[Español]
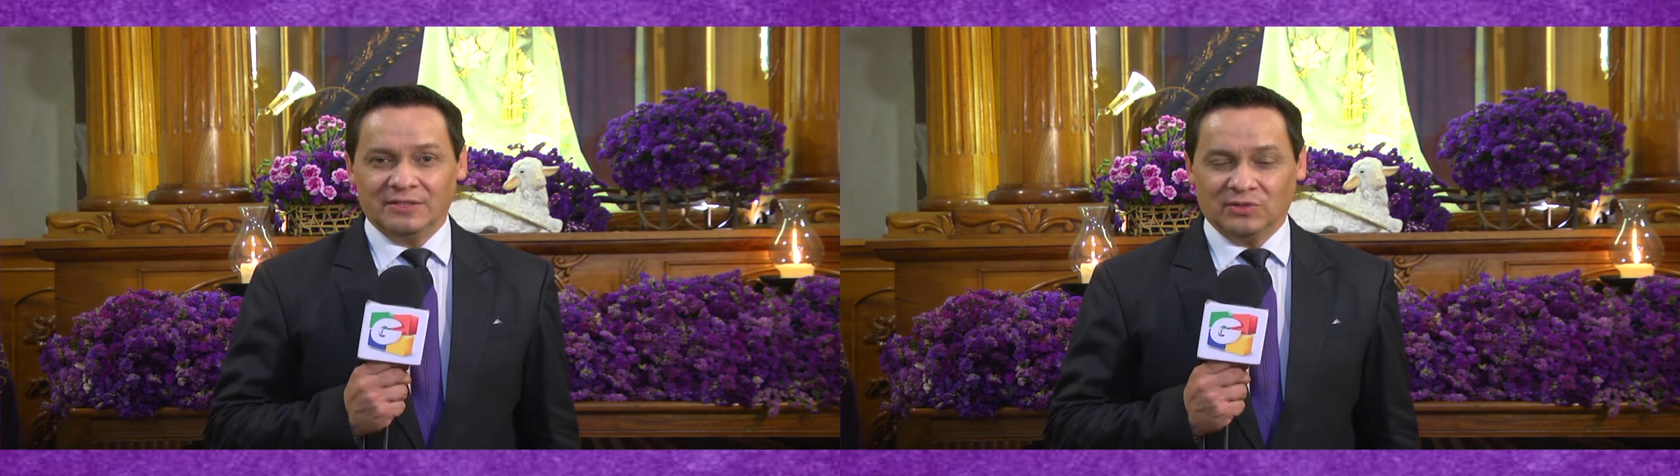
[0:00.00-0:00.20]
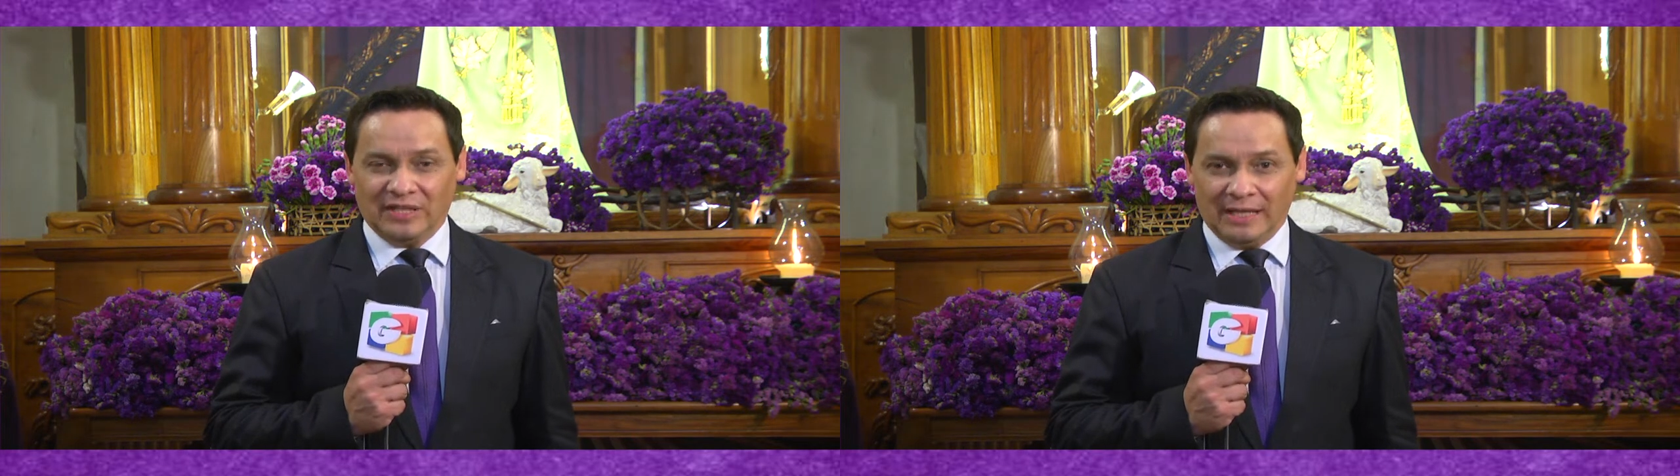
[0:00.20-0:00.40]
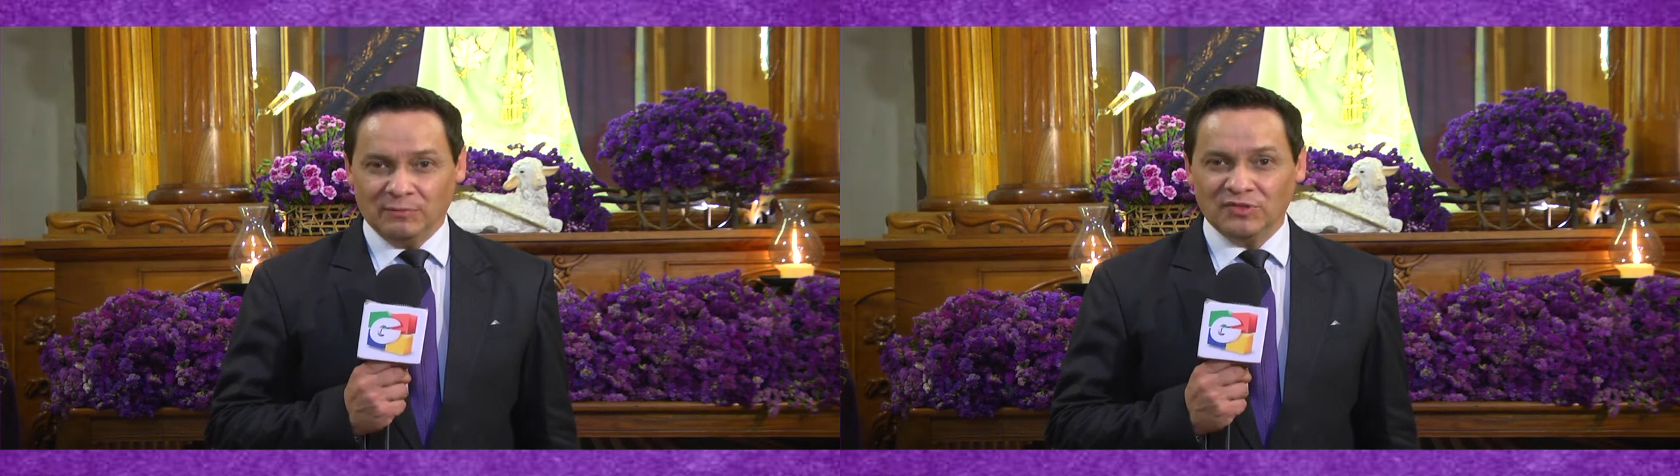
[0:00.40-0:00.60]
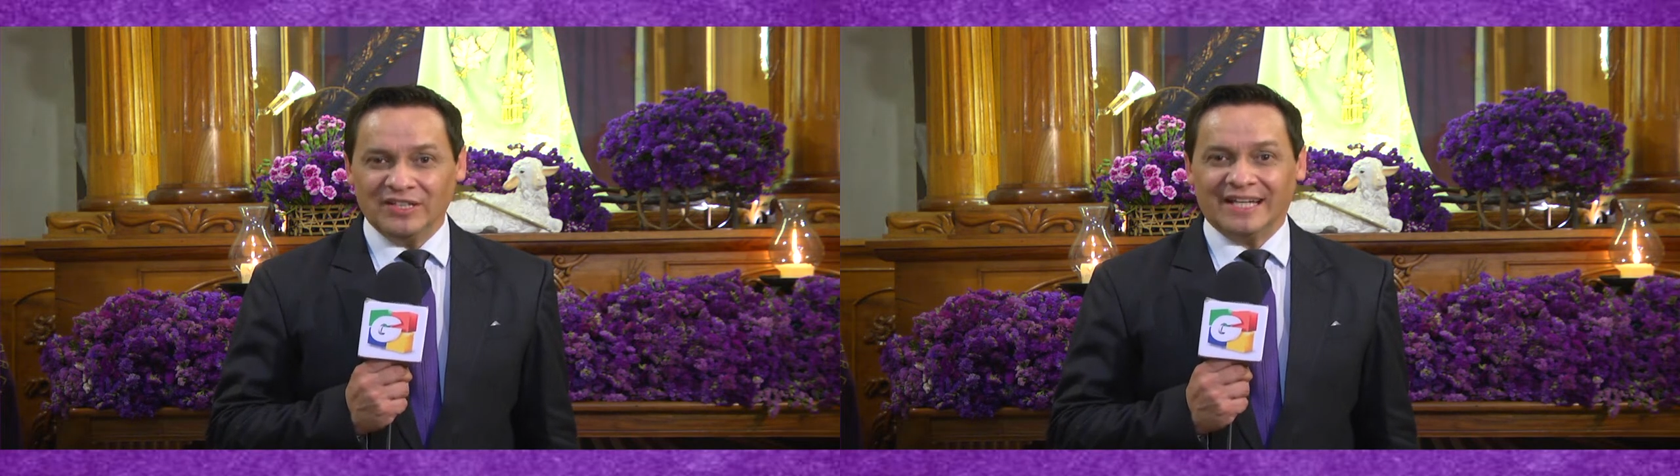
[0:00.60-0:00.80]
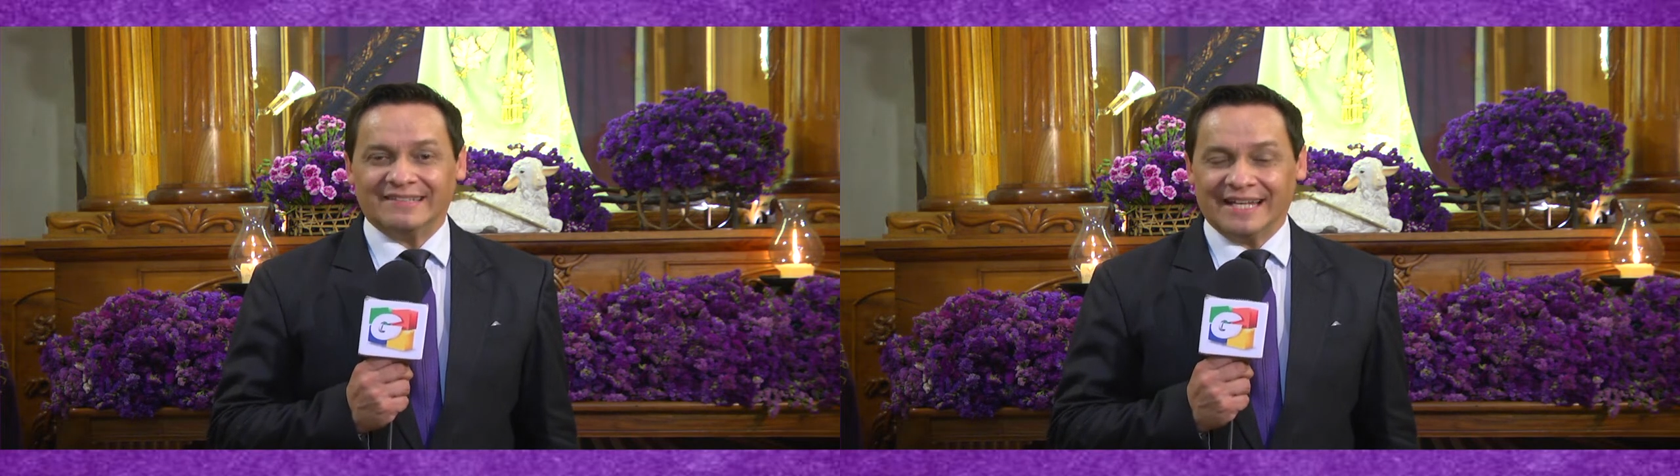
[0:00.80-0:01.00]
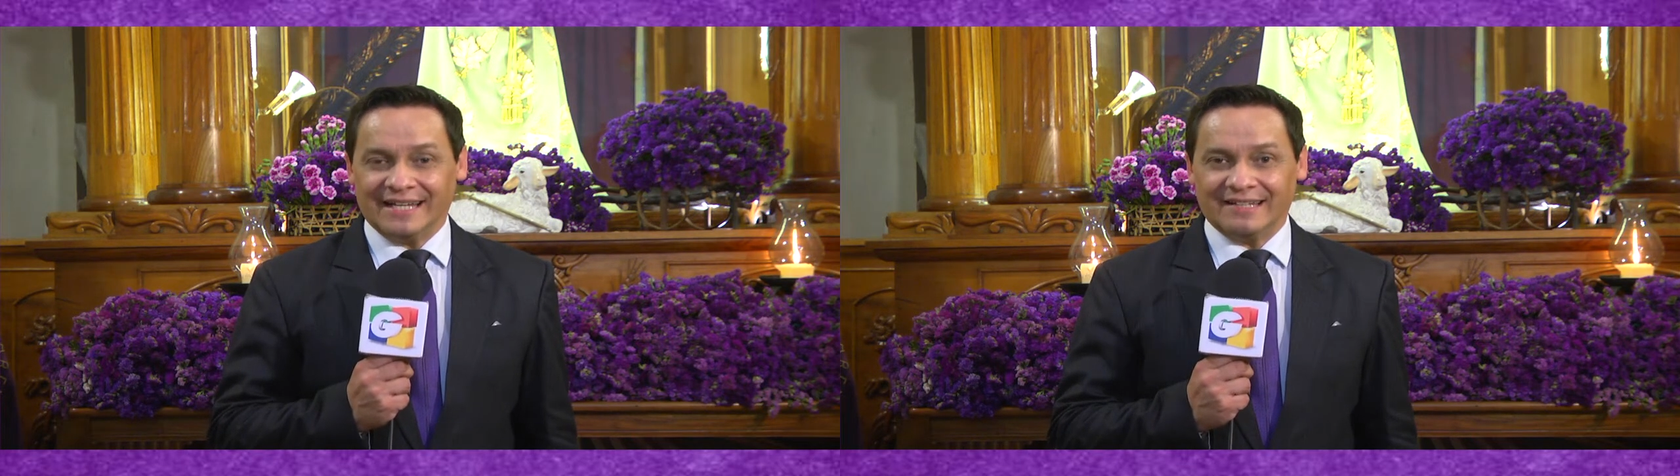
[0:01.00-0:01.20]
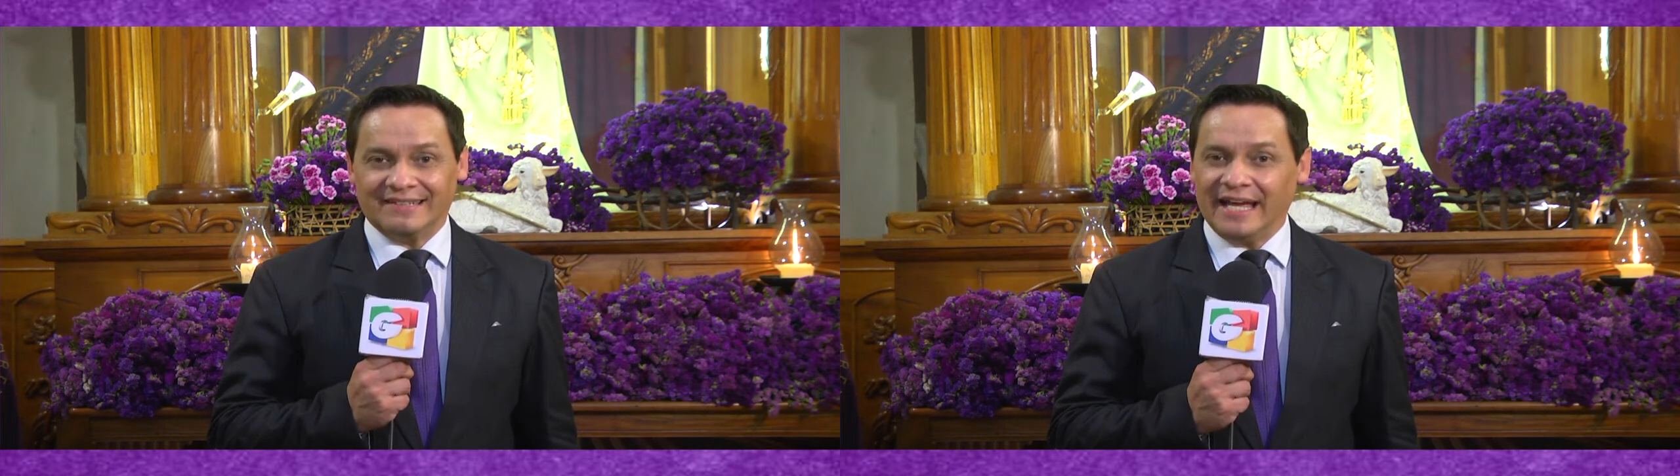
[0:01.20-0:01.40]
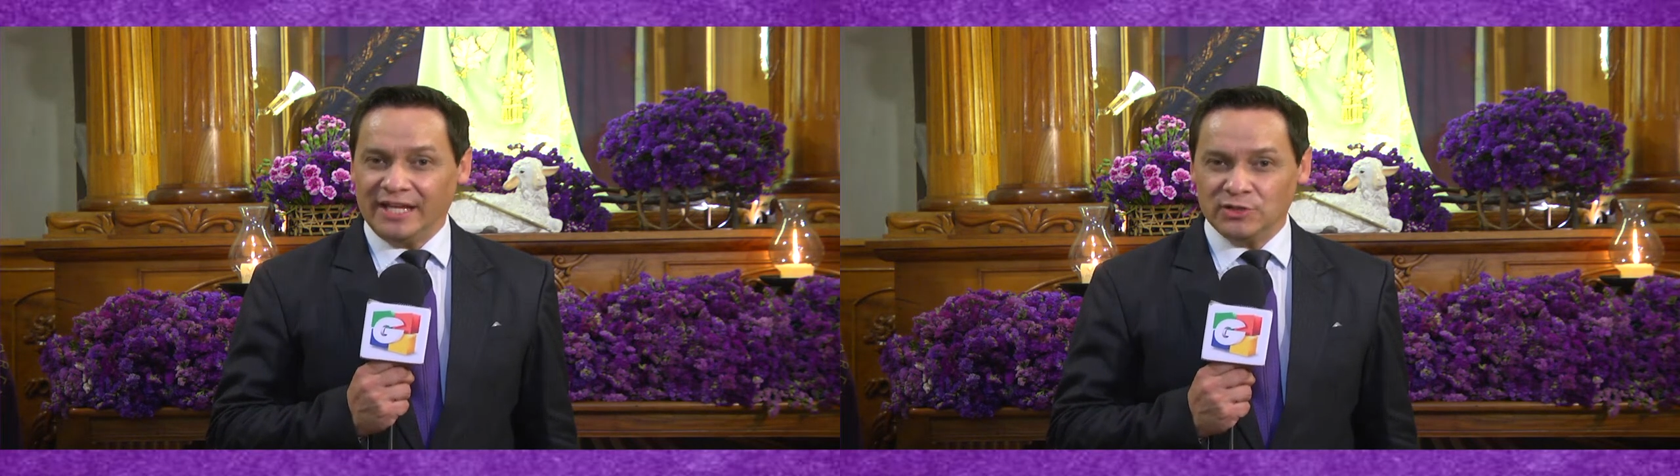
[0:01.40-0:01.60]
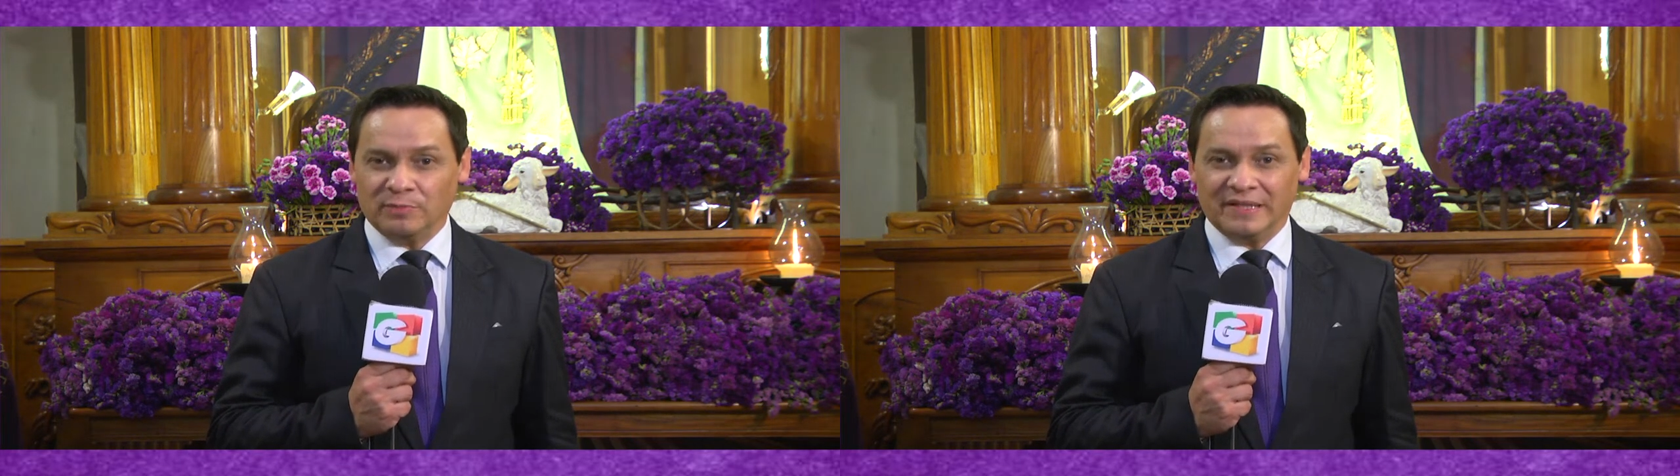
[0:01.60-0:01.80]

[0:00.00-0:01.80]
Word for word: donde la música sacra se ha hecho